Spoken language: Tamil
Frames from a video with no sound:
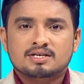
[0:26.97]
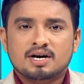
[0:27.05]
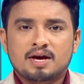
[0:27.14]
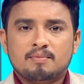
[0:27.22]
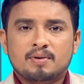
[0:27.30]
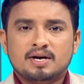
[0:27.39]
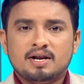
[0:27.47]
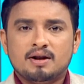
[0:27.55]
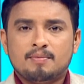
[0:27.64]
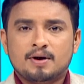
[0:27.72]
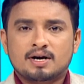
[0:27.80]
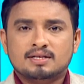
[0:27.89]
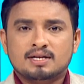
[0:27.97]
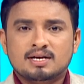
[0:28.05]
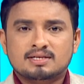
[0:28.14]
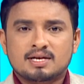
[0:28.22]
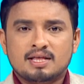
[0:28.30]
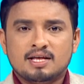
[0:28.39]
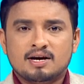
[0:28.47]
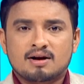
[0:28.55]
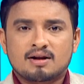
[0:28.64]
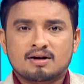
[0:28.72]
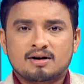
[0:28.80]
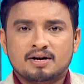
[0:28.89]
சென்னை பட்டினப்பாக்கத்தில்
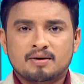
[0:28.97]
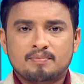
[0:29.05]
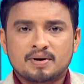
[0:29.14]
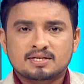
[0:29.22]
செய்தியாளர்களிடம்